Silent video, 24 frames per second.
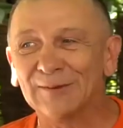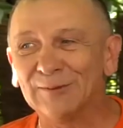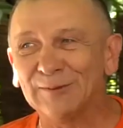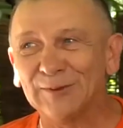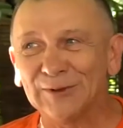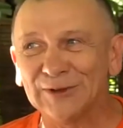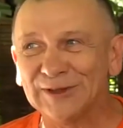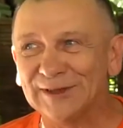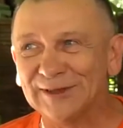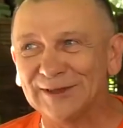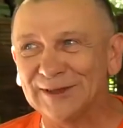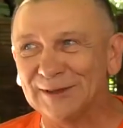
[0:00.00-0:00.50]
Ну,
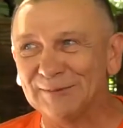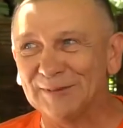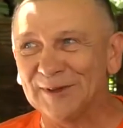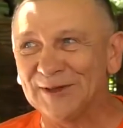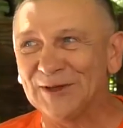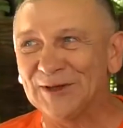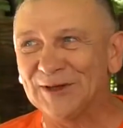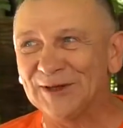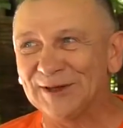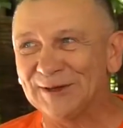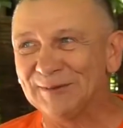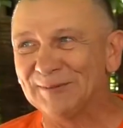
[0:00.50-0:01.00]
просто это
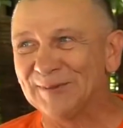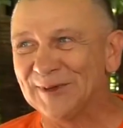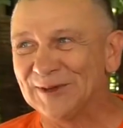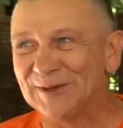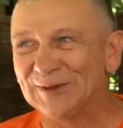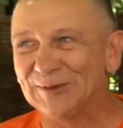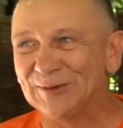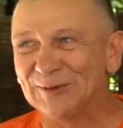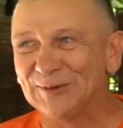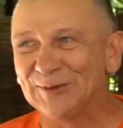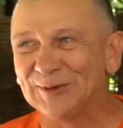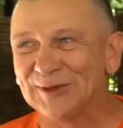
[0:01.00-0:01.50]
манера
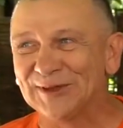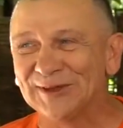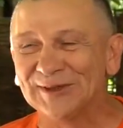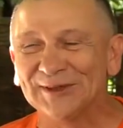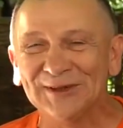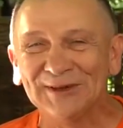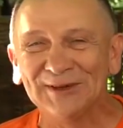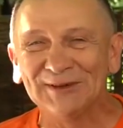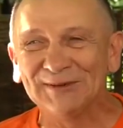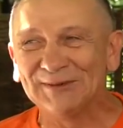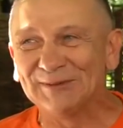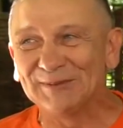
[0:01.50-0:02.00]
мыть руки.
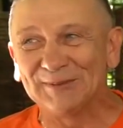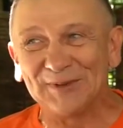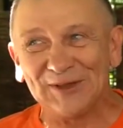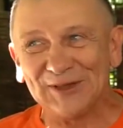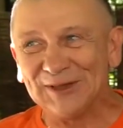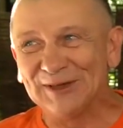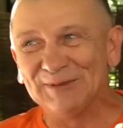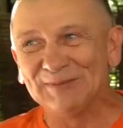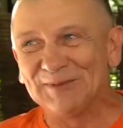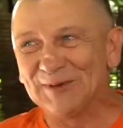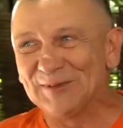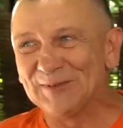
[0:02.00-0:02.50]
Мы
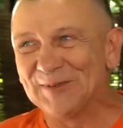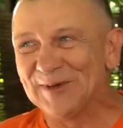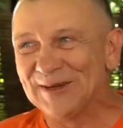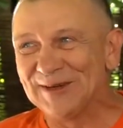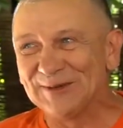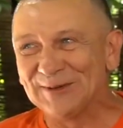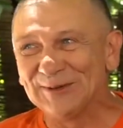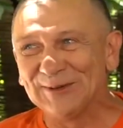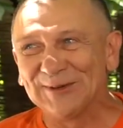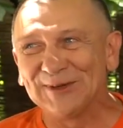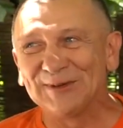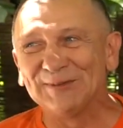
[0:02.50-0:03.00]
пошли
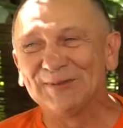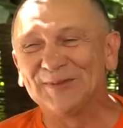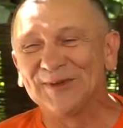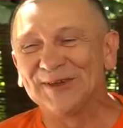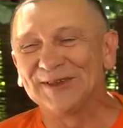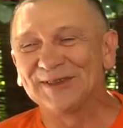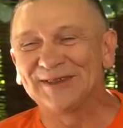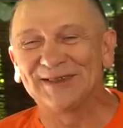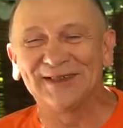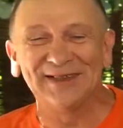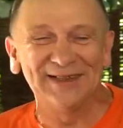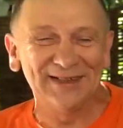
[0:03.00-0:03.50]
помыли руки
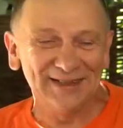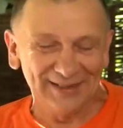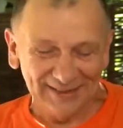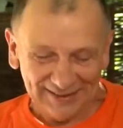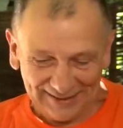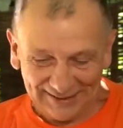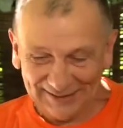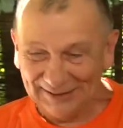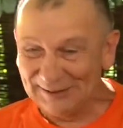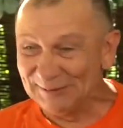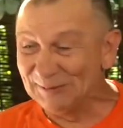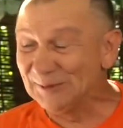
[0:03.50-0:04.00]
перед
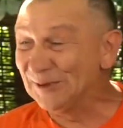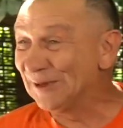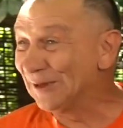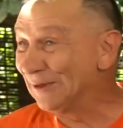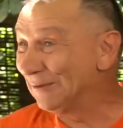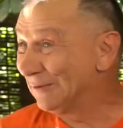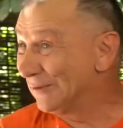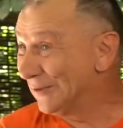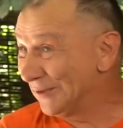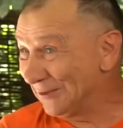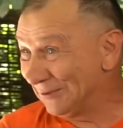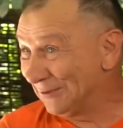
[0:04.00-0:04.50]
этим
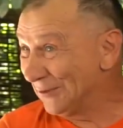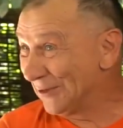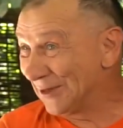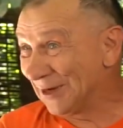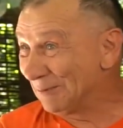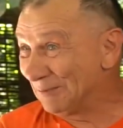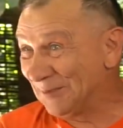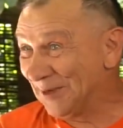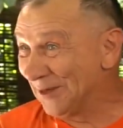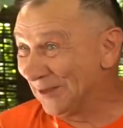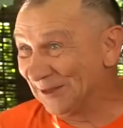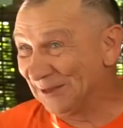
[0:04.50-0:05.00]
делом. Все равно,
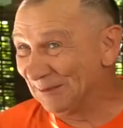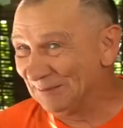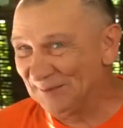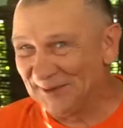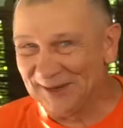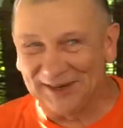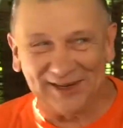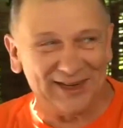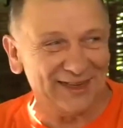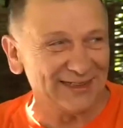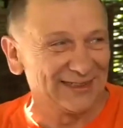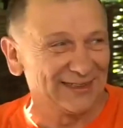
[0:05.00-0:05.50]
как перед
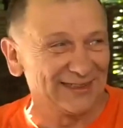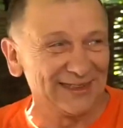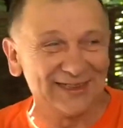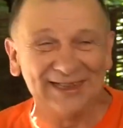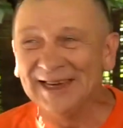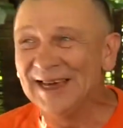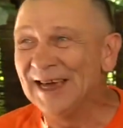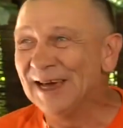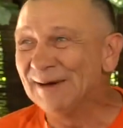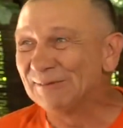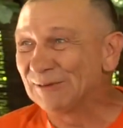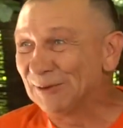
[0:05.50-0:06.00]

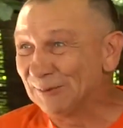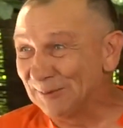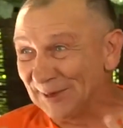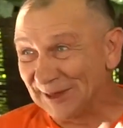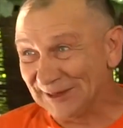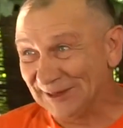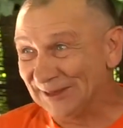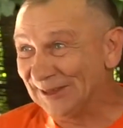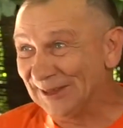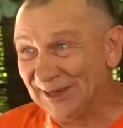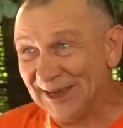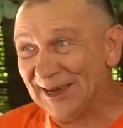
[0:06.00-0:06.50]
операцией. Потом
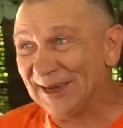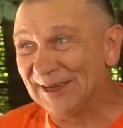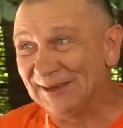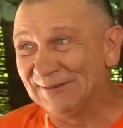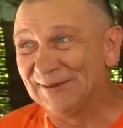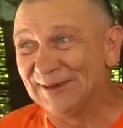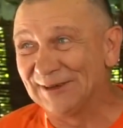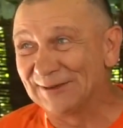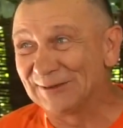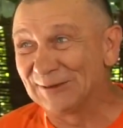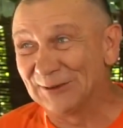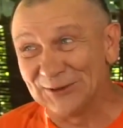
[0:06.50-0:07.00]
так
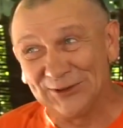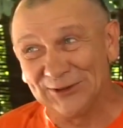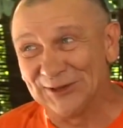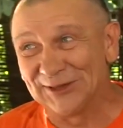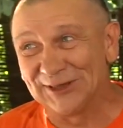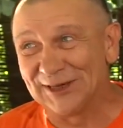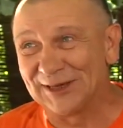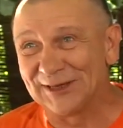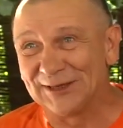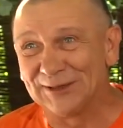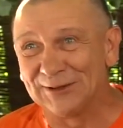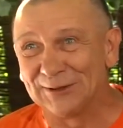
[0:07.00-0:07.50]
стряхивали,
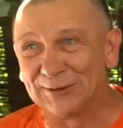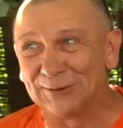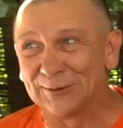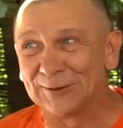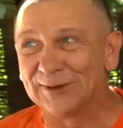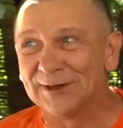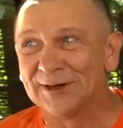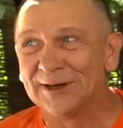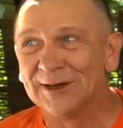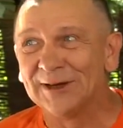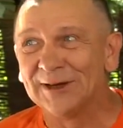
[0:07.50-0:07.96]
точно как хирург.